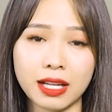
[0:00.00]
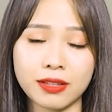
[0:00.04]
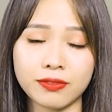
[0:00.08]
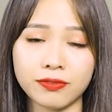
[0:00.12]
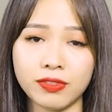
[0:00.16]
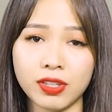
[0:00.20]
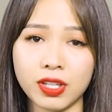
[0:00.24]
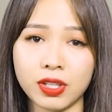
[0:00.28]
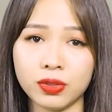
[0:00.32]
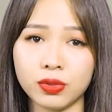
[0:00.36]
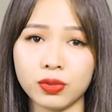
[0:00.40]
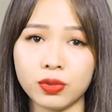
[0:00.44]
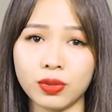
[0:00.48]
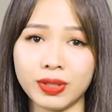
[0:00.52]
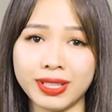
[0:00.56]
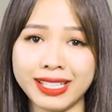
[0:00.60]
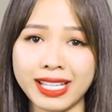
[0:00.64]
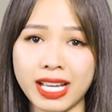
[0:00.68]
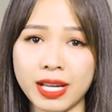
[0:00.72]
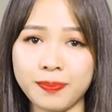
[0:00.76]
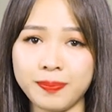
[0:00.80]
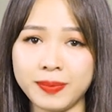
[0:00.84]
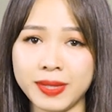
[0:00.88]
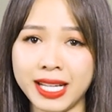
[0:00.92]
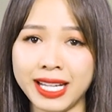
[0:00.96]
thành viên của
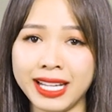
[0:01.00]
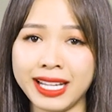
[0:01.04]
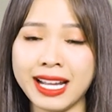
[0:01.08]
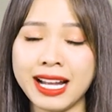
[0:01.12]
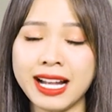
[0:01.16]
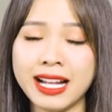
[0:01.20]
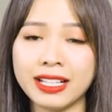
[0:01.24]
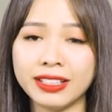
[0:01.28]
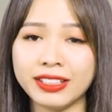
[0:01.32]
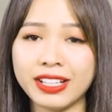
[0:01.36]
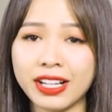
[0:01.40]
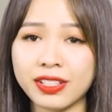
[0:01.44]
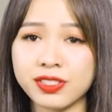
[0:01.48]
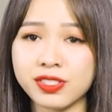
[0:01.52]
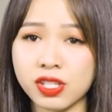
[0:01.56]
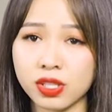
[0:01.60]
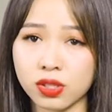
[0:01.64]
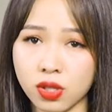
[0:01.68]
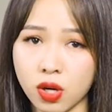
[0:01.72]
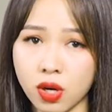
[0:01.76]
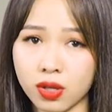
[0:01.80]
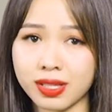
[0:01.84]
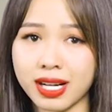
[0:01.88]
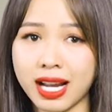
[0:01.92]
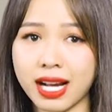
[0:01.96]
i ép đê đang rất
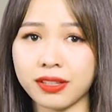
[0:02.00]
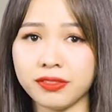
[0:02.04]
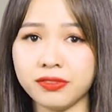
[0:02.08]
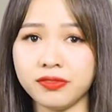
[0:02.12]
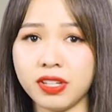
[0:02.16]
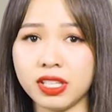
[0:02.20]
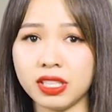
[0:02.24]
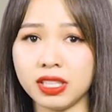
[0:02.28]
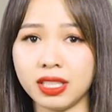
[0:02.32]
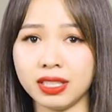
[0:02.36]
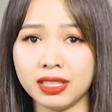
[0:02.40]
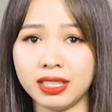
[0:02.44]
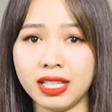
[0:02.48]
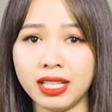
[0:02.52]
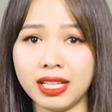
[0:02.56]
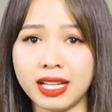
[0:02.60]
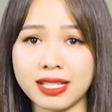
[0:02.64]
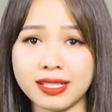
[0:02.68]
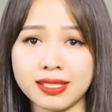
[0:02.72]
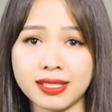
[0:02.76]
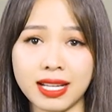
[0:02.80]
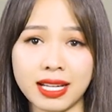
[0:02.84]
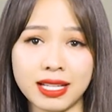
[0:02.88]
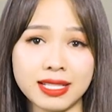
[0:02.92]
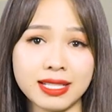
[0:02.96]
lo lắng về những gì
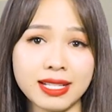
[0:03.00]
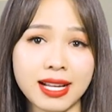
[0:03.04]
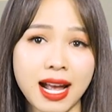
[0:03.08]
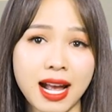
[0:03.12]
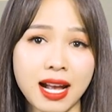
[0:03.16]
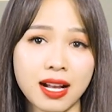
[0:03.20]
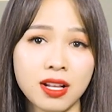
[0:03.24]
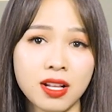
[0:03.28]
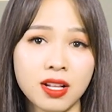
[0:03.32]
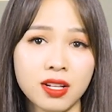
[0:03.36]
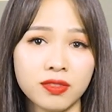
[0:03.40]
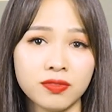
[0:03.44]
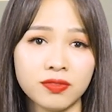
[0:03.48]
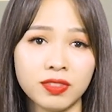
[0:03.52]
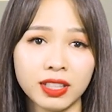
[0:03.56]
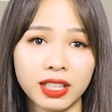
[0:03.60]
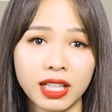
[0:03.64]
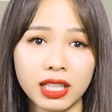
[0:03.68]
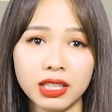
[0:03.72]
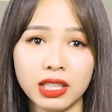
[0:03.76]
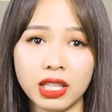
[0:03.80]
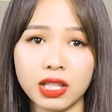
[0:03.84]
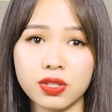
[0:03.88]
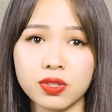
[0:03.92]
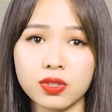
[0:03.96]
đã xảy ra với
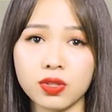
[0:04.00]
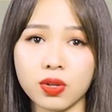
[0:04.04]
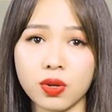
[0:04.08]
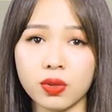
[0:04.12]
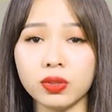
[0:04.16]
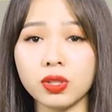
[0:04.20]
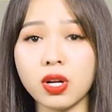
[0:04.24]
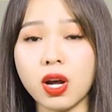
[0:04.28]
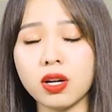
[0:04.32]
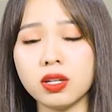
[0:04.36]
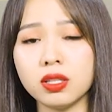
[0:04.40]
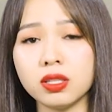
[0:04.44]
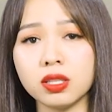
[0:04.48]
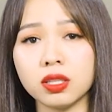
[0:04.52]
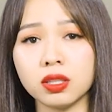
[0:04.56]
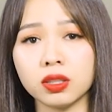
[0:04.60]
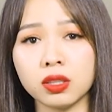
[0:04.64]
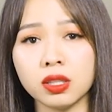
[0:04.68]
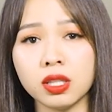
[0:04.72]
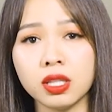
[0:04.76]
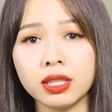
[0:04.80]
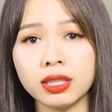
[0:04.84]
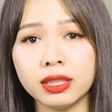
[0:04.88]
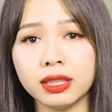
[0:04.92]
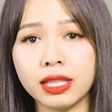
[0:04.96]
các chỉ số đo
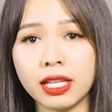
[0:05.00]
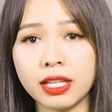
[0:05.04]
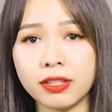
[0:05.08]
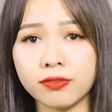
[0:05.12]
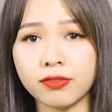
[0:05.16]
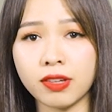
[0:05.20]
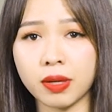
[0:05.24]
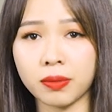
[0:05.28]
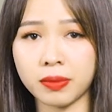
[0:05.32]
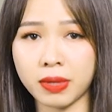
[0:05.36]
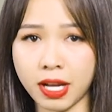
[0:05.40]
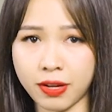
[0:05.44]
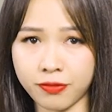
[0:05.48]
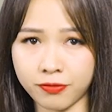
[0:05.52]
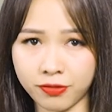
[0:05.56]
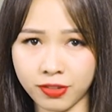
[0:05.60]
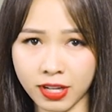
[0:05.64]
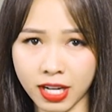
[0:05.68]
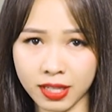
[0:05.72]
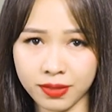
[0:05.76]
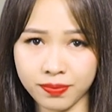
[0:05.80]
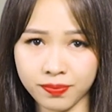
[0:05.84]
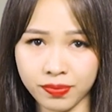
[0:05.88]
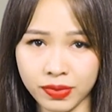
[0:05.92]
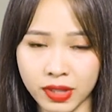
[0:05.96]
lường kỳ vọng lạm
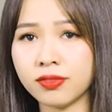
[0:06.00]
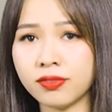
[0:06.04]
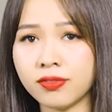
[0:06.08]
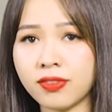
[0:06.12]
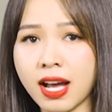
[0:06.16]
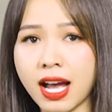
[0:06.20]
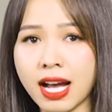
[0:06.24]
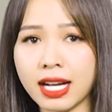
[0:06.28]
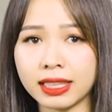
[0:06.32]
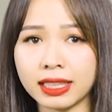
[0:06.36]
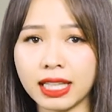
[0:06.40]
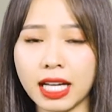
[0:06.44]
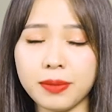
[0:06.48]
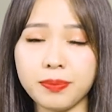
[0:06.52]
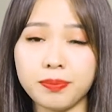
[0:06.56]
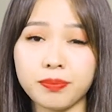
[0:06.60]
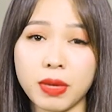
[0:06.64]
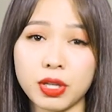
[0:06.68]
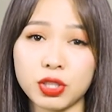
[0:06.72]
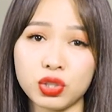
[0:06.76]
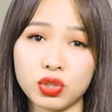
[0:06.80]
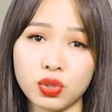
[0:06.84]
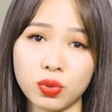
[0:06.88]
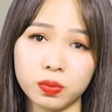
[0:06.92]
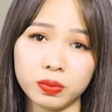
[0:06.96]
phát và cách
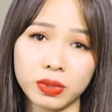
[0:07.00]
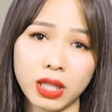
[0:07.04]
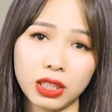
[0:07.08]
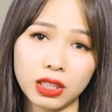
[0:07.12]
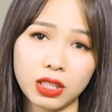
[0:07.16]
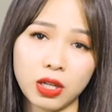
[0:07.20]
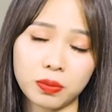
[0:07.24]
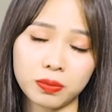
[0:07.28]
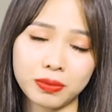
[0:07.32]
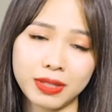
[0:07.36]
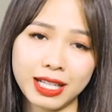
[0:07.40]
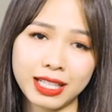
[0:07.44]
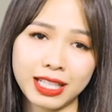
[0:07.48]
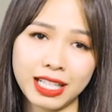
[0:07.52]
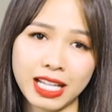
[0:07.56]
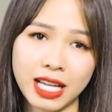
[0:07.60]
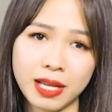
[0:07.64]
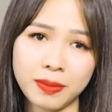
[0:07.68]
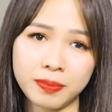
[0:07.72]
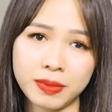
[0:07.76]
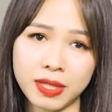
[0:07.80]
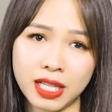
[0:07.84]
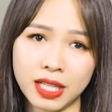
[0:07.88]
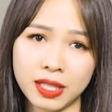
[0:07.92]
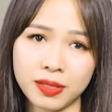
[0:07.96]
mà chúng tác động lên i
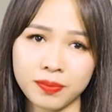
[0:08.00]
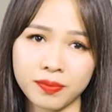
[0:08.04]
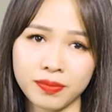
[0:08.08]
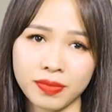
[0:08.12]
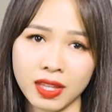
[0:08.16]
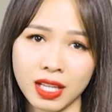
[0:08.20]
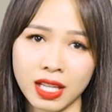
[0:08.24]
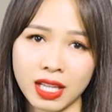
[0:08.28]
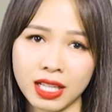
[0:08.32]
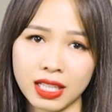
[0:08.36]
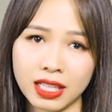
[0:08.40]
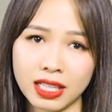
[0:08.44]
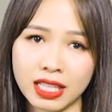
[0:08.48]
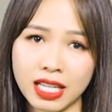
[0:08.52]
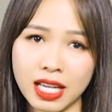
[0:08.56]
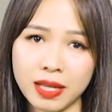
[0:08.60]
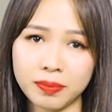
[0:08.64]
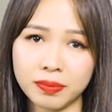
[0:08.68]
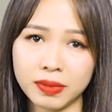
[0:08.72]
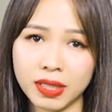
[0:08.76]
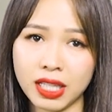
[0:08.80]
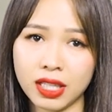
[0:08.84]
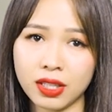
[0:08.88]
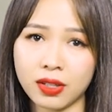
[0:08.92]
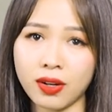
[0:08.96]
ép đê. i ép
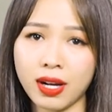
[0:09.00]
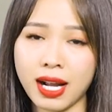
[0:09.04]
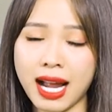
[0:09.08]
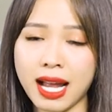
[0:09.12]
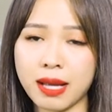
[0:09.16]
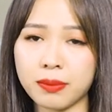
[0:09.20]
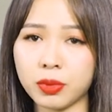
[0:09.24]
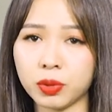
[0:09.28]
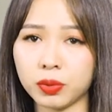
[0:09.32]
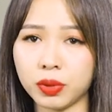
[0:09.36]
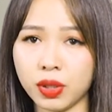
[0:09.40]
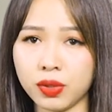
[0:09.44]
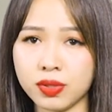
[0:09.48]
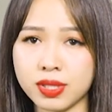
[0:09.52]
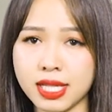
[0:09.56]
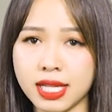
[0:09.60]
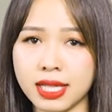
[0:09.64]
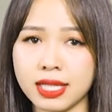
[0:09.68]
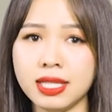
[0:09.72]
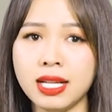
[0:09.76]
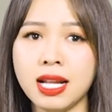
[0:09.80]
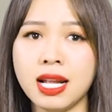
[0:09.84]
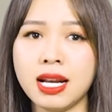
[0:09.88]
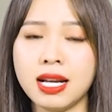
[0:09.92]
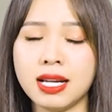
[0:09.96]
đê có hai mục tiêu
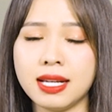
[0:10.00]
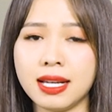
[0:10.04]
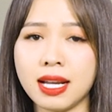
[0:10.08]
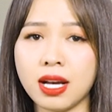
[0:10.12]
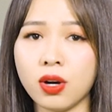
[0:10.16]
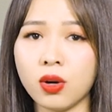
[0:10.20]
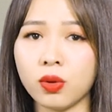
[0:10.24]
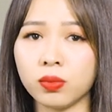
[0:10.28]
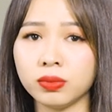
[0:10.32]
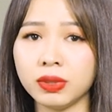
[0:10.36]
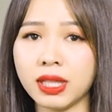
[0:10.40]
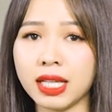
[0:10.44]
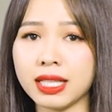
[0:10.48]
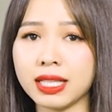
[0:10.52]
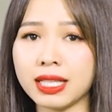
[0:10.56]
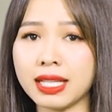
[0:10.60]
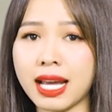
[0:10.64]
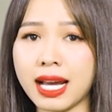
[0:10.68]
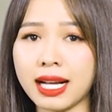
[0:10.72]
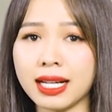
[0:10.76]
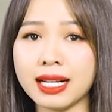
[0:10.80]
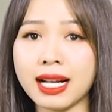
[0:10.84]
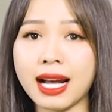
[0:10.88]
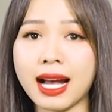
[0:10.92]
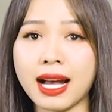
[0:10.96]
chính là ổn định
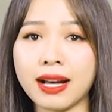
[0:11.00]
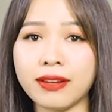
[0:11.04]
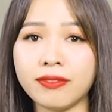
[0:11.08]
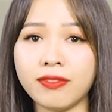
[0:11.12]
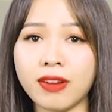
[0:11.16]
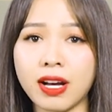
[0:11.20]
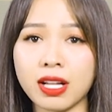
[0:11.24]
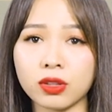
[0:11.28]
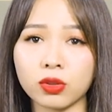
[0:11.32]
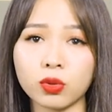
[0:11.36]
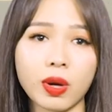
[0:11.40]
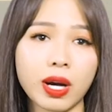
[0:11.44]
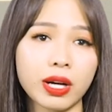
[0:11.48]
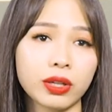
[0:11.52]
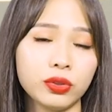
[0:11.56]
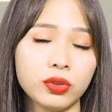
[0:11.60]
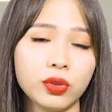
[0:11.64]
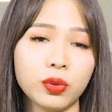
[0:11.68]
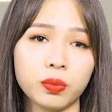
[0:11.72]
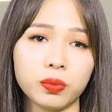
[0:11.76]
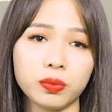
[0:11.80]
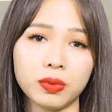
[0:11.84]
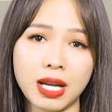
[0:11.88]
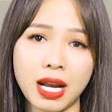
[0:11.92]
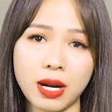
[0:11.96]
giá cả và toàn
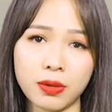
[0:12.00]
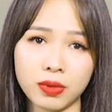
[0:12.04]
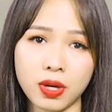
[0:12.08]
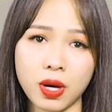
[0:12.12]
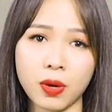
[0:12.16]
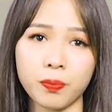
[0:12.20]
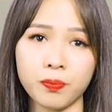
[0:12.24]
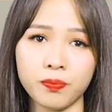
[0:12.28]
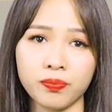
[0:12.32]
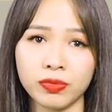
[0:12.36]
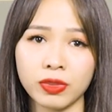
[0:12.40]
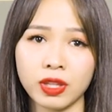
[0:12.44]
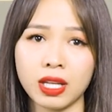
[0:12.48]
dụng lao động.